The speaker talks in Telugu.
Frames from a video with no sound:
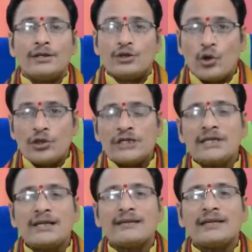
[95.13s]
జ్యోతిష
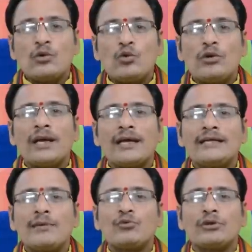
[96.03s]
శాస్త్రం కూడా ఏం
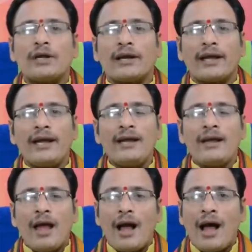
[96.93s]
చెప్తుందంటే
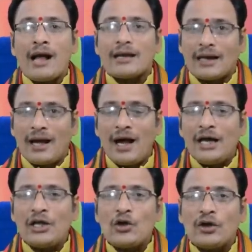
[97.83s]
ఆ
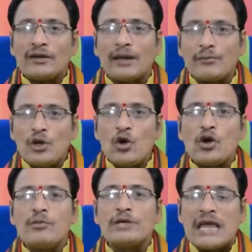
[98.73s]
గ్రహాల యొక్క
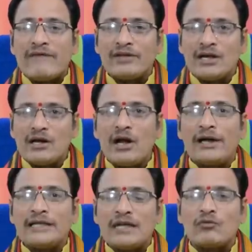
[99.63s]
సంయోగము ఏ విధంగా
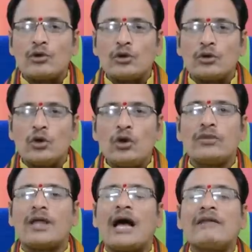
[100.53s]
అయితే ఉంటుందో
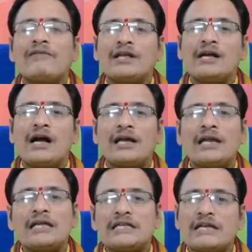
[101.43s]
దాని విధంగానే
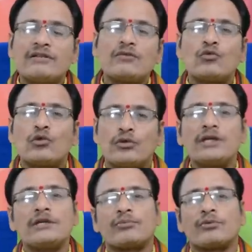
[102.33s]
నీ జీవితం ఉంటుంది
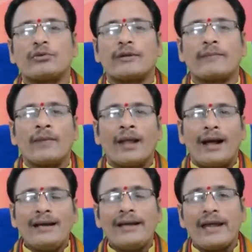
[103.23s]
అని చెప్తుంది
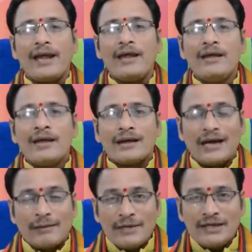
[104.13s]
అంటే
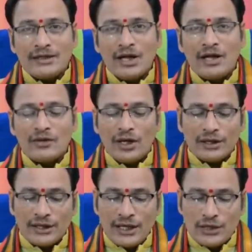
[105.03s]
కర్మ
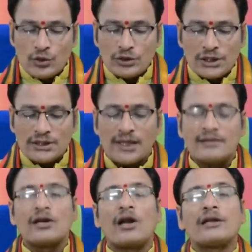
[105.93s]
సిద్ధాంతానికి జ్యోతిష
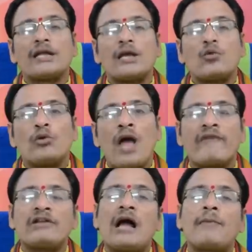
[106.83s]
శాస్త్రానికి కూడా
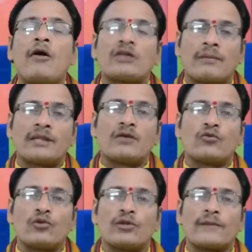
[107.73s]
అవినాభావ సంబంధం
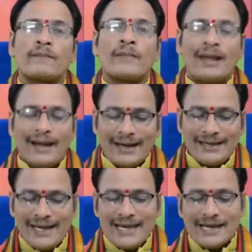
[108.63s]
ఉంటుంది
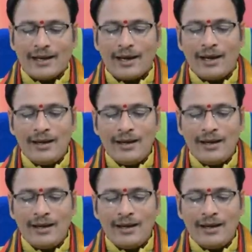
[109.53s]
అంటే ఇక్కడ